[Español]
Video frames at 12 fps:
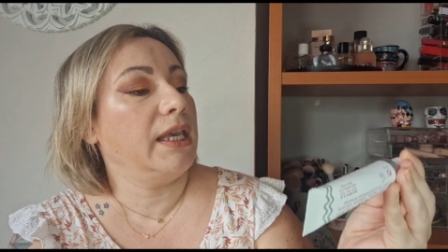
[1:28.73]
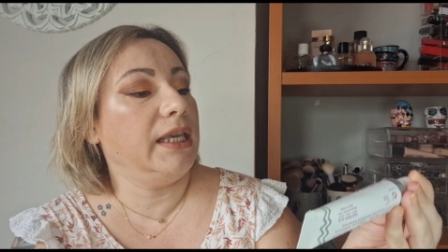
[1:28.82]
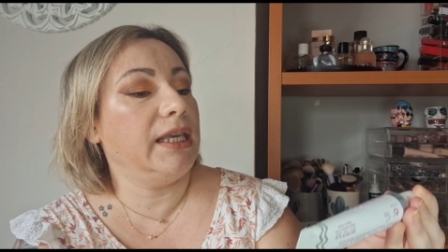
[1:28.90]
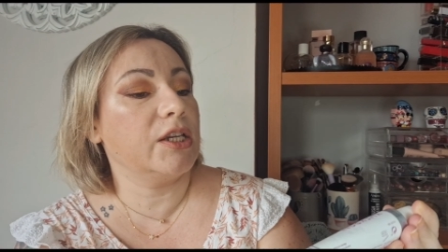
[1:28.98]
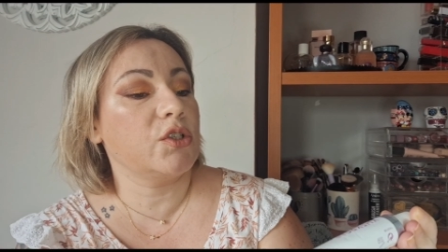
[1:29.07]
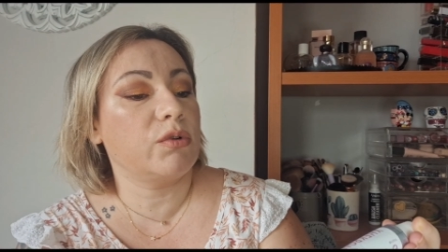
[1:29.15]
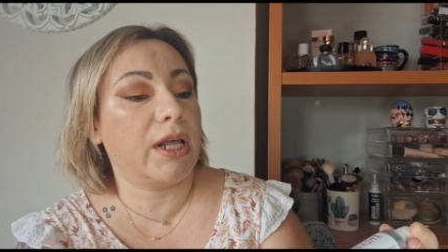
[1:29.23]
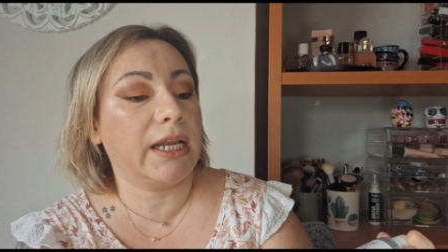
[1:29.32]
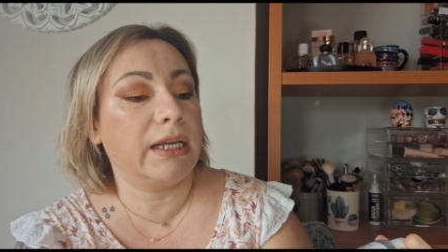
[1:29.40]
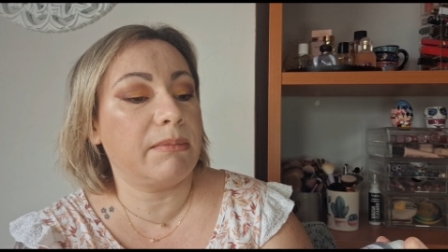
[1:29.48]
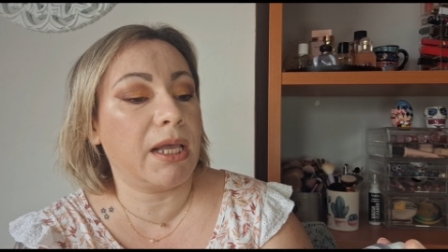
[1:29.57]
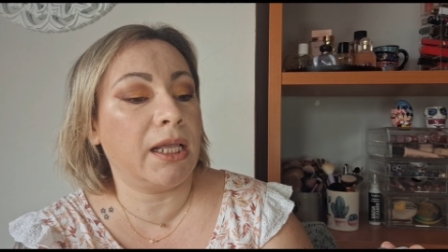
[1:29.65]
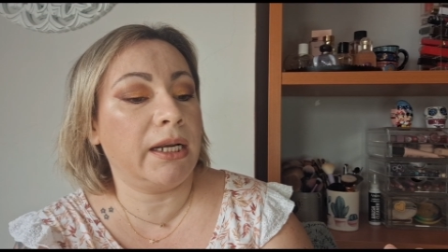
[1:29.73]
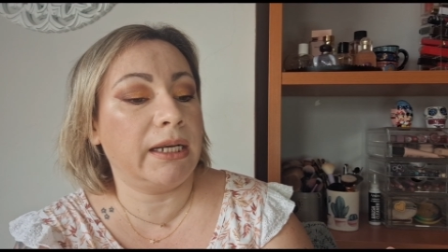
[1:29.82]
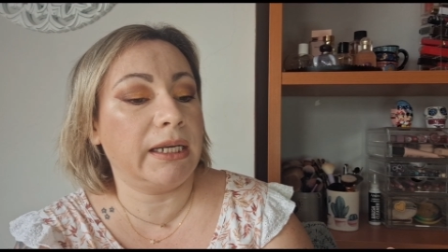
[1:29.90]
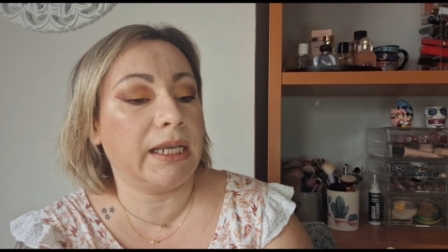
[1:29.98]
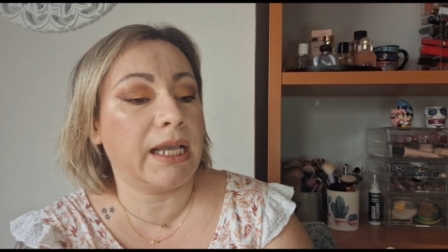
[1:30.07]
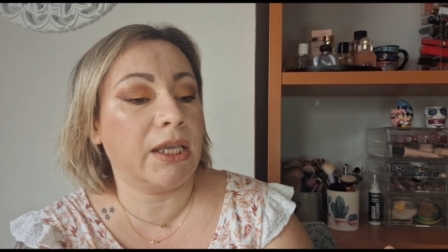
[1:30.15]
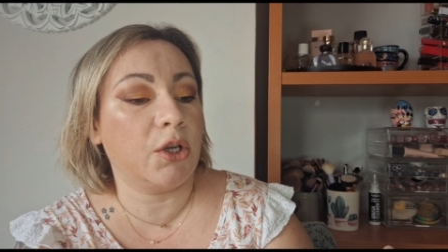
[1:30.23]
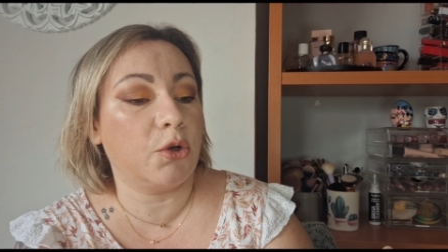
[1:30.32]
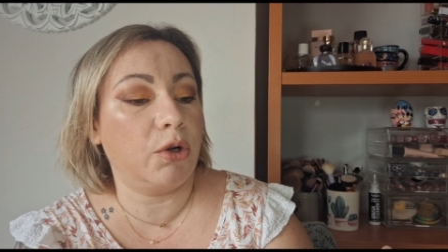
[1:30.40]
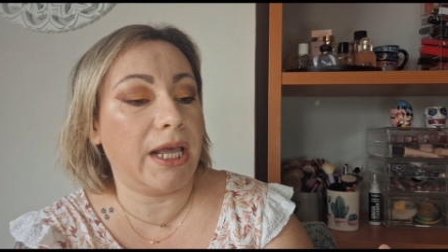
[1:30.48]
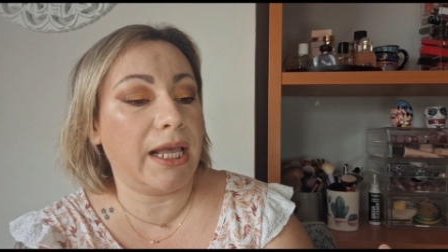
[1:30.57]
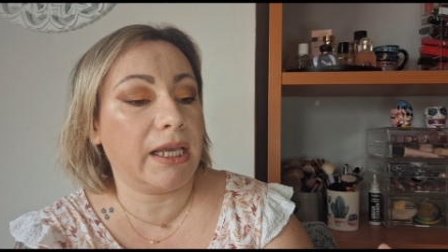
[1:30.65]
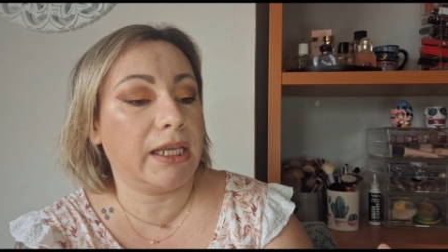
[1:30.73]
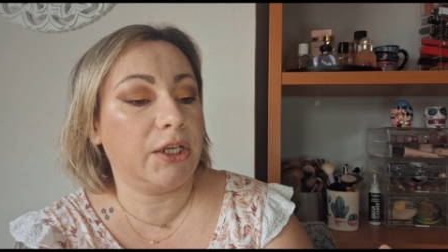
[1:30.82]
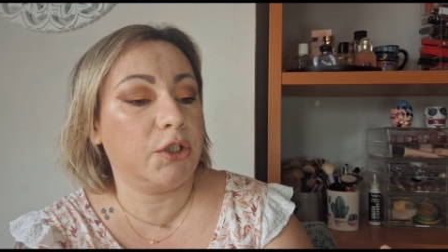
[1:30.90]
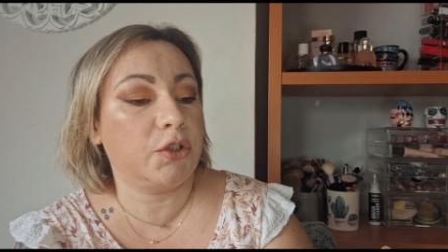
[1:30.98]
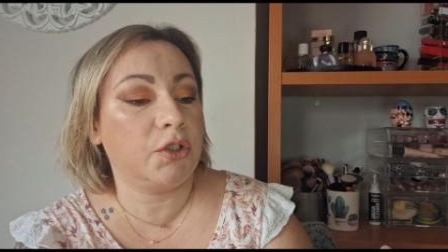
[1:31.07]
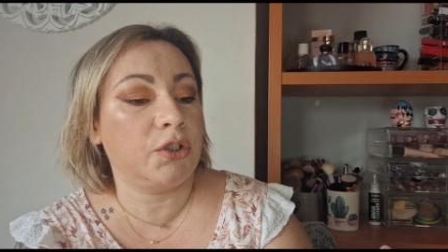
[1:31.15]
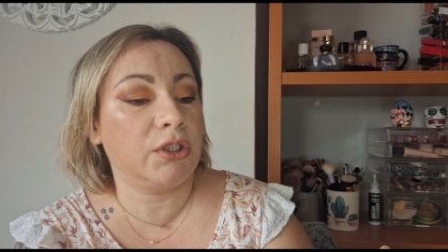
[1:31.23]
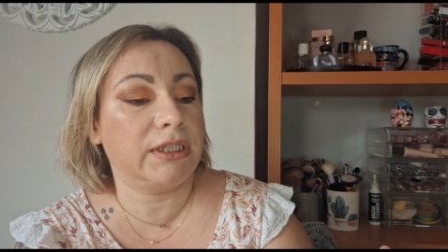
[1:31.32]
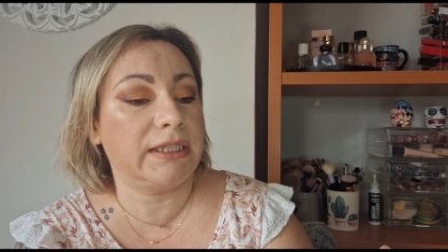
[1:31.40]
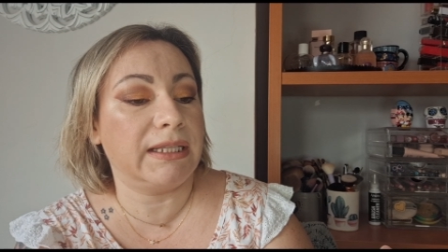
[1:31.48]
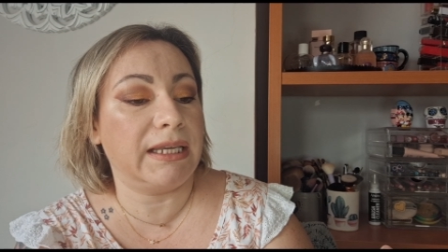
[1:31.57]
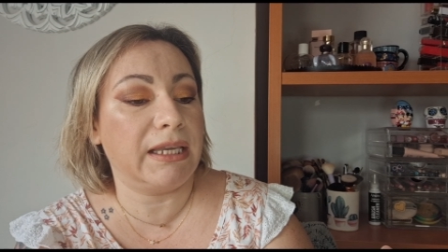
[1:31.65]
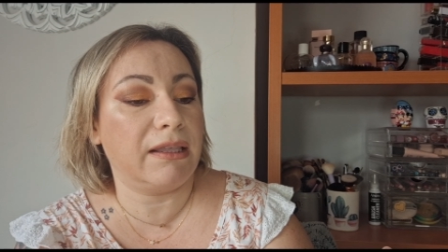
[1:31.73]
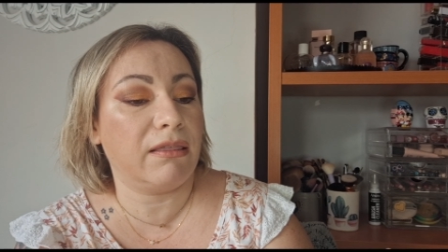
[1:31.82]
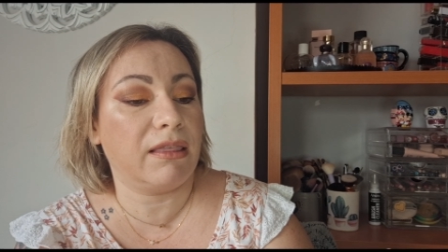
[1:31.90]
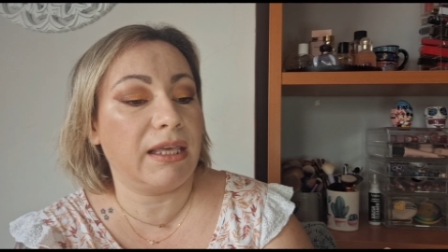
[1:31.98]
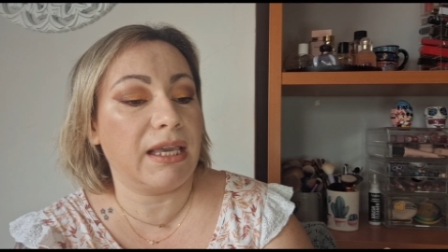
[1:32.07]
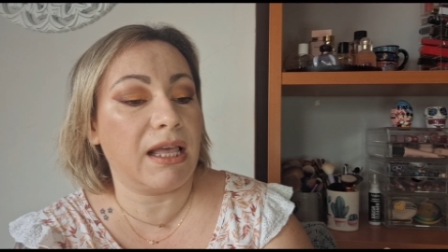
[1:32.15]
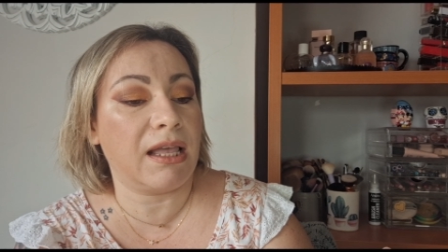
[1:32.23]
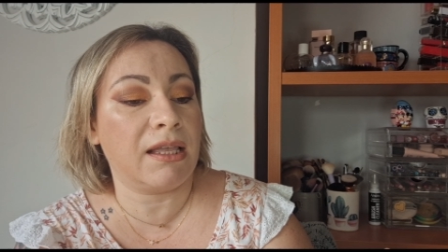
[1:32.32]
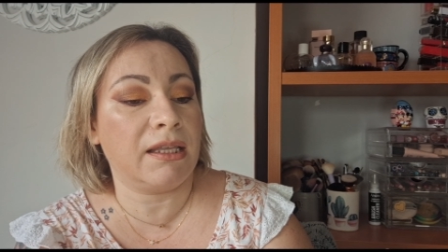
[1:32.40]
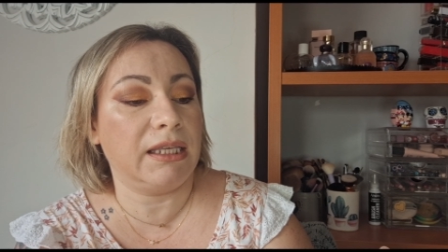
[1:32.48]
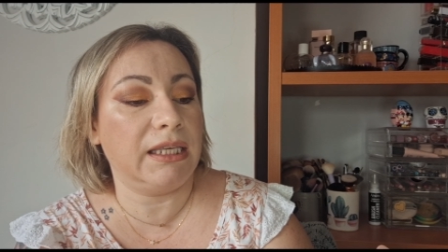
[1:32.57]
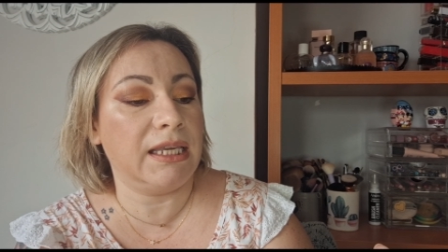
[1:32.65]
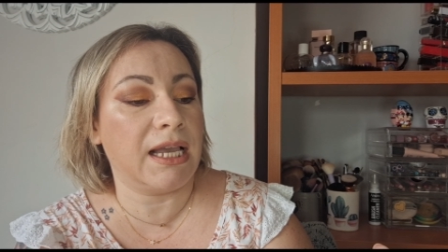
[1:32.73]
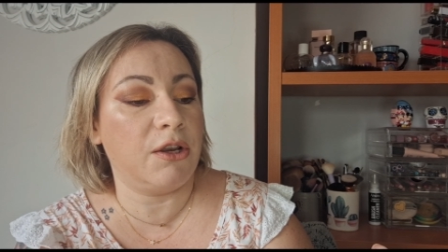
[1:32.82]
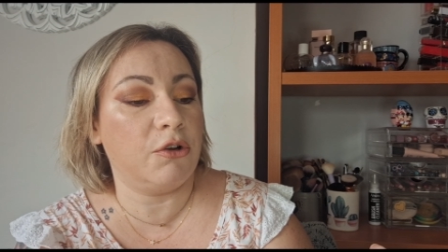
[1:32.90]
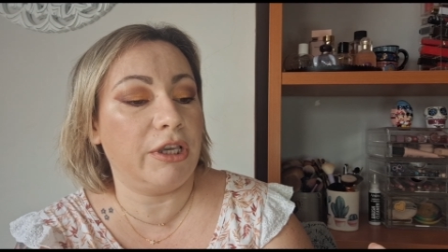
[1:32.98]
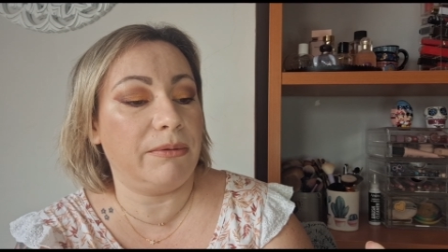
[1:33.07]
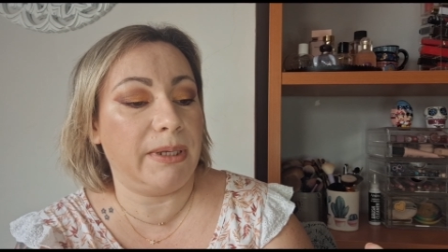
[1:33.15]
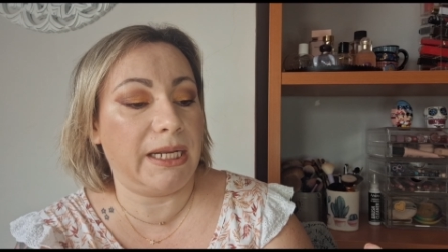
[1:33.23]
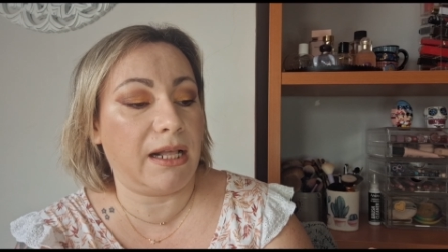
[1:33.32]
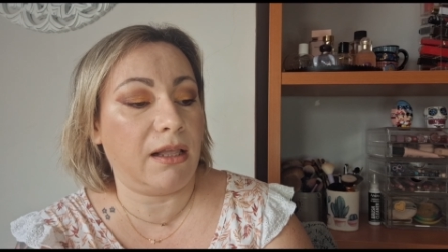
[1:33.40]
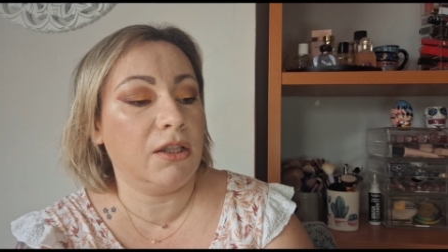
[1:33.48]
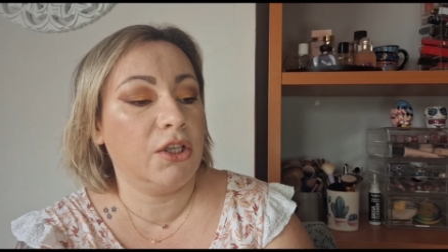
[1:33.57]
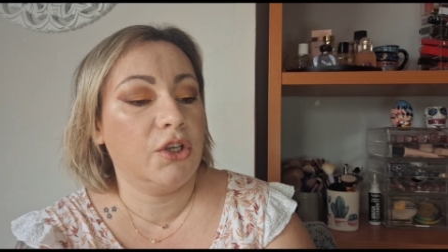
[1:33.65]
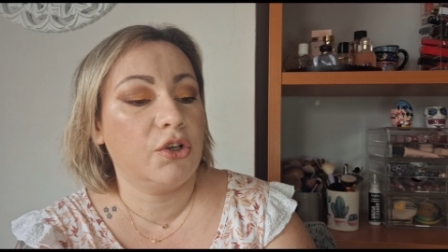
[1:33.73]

y es una crema rica en colágeno, TCA y aloe vera.